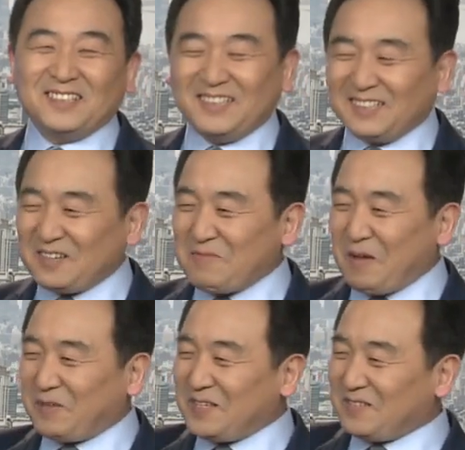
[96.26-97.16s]
乐，他
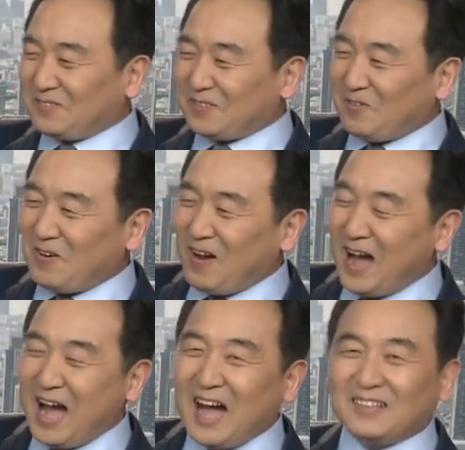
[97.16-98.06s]
把啤酒
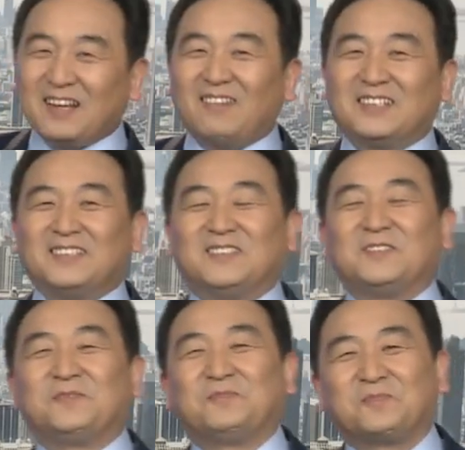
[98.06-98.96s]
咵倒里头，
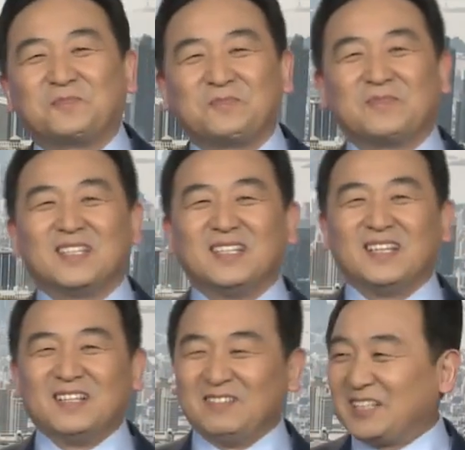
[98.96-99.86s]

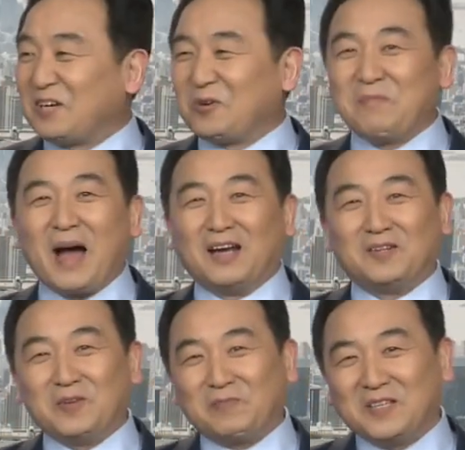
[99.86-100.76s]
说这回满
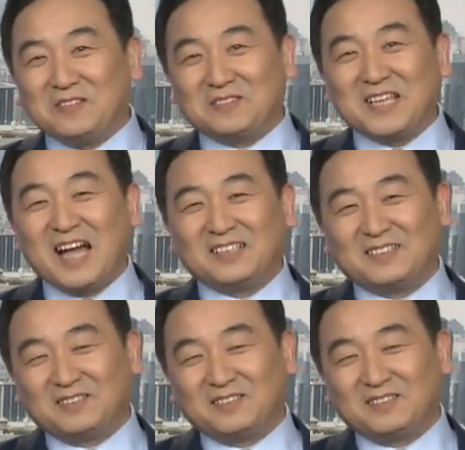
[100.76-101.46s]
了，因为啤酒下去